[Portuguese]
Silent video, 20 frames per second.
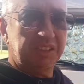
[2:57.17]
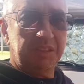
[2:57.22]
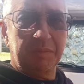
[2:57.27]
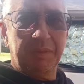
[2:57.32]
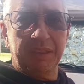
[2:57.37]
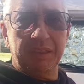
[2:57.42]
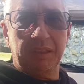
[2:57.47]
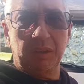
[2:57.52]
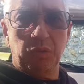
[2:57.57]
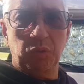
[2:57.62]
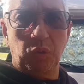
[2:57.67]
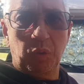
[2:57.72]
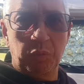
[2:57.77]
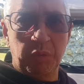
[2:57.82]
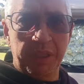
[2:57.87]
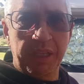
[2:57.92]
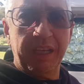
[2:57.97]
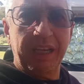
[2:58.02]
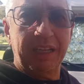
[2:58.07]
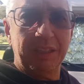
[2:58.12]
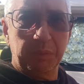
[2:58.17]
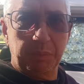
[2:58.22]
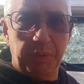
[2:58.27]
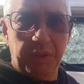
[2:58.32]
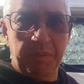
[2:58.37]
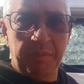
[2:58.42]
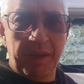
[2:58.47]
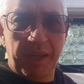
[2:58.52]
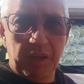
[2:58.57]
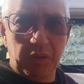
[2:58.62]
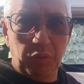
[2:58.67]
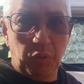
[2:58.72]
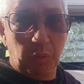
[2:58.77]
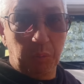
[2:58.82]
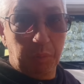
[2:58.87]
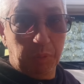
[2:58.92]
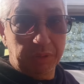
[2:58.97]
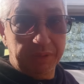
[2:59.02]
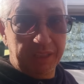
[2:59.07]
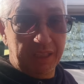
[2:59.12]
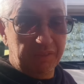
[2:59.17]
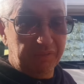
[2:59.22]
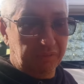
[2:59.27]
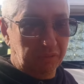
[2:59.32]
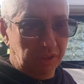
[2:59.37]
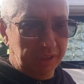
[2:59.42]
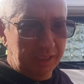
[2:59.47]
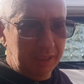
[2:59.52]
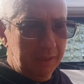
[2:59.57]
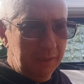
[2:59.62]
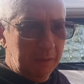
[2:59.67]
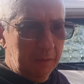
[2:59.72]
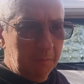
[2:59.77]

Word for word: te mandam um comunicado por e-mail ou por telefone